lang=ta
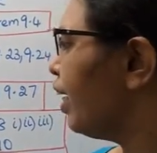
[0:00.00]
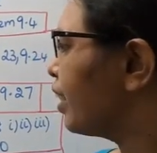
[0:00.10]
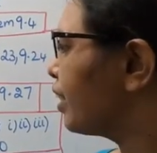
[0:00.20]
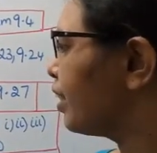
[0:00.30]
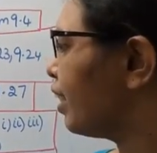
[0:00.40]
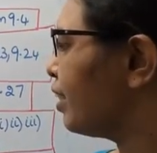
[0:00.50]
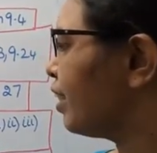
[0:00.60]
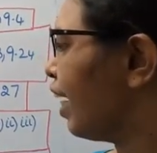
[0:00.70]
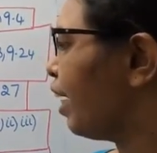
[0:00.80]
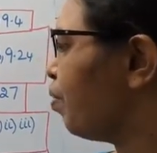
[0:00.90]
எக்ஸசைஸ்
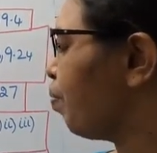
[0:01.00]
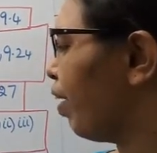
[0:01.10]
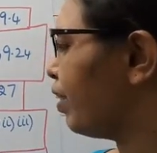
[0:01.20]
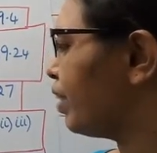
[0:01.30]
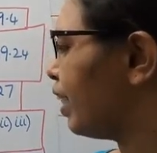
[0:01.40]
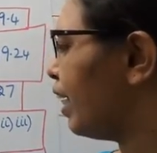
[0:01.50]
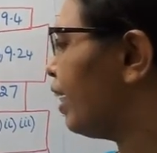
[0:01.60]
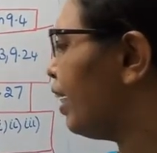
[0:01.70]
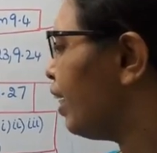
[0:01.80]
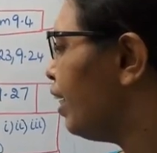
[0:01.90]
நைன் பாயிண்ட்
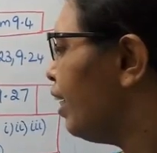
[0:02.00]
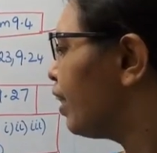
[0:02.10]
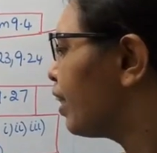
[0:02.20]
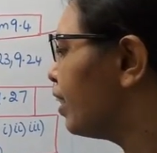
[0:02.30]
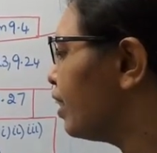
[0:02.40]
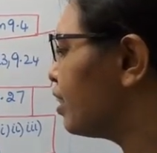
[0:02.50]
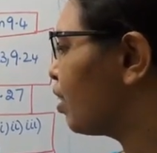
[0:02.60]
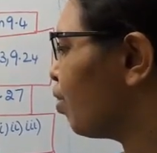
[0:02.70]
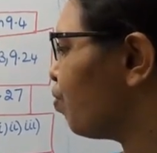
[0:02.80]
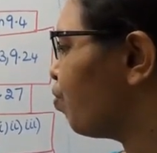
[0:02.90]
த்ரீல தேர்ட்
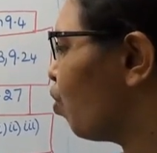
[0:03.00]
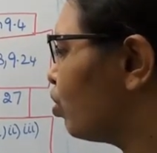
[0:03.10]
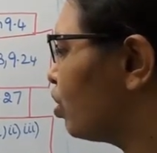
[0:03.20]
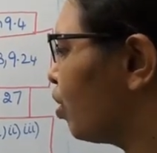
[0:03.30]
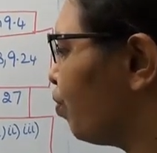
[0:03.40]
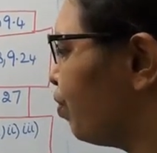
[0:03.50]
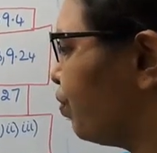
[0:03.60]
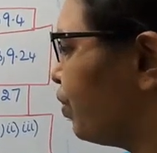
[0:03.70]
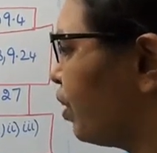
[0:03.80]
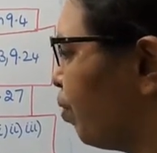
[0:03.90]
சம் ஃபோர்த் சம்
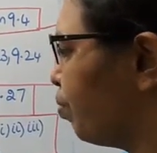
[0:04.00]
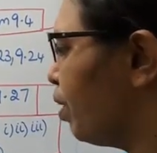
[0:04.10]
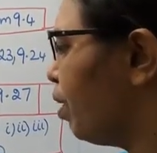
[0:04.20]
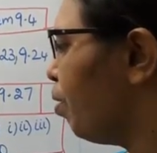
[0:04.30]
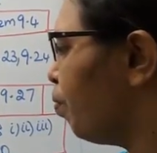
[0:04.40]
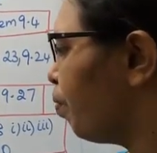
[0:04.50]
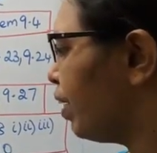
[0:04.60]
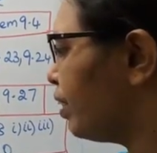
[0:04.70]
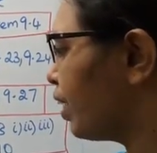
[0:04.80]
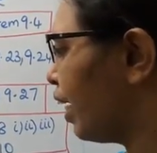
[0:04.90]
ஃபிஃப்த் சம்
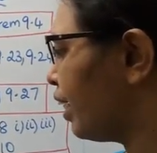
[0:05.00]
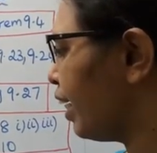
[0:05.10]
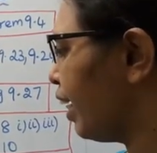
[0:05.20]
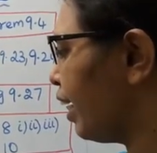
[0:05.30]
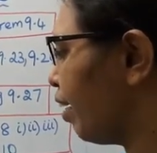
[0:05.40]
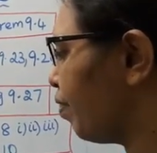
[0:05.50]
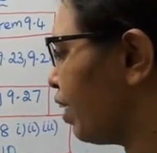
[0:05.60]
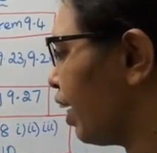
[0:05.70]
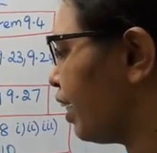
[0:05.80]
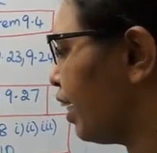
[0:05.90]
பேஜ் ஹண்ட்ரட் அண்ட்
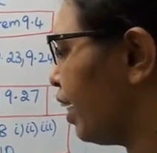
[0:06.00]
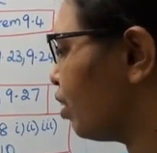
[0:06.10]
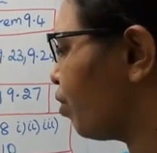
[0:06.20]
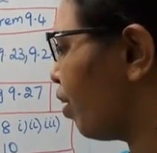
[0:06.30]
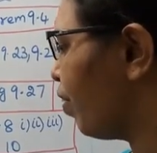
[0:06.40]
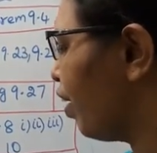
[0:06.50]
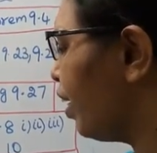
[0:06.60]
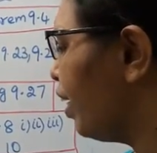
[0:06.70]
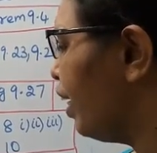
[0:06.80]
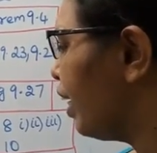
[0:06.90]
லெவன் ஹண்ட்ரட் அண்ட் டுவெல்ல
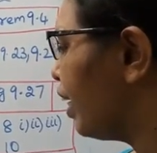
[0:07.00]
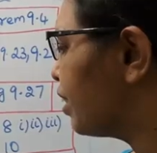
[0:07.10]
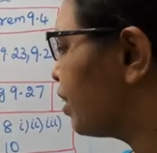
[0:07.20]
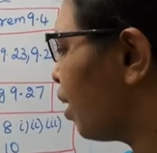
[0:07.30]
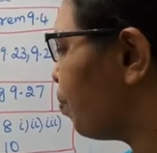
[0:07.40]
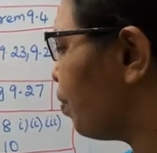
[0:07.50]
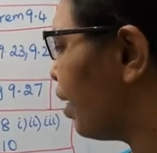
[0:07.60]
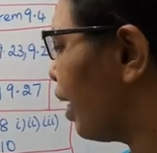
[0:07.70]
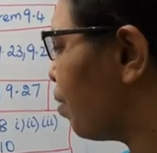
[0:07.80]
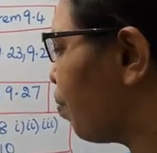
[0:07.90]
எக்ஸாம்பிள்
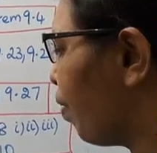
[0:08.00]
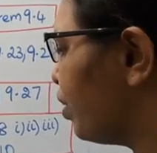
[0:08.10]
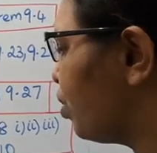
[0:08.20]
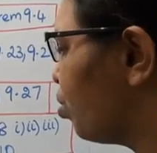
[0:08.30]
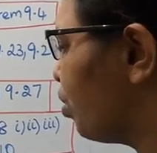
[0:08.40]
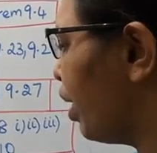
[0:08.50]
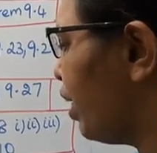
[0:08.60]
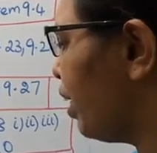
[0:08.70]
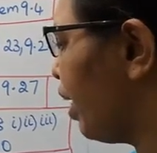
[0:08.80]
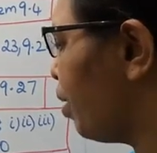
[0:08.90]
நைன் பாயிண்ட் டூ
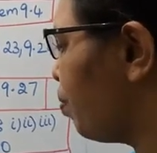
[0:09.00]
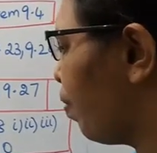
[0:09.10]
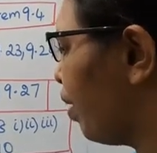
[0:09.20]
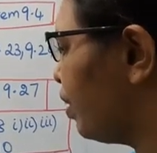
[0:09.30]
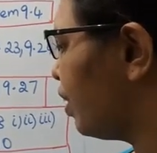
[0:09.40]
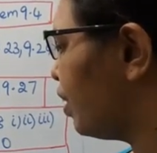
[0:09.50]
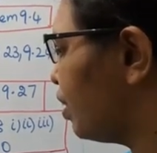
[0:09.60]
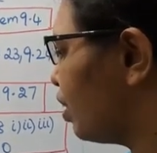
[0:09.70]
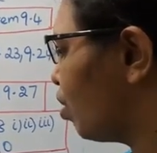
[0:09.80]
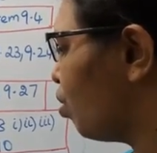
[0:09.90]
நைன் நைன் பாயிண்ட் த்ரீ
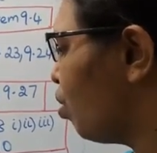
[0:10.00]
ஜீரோ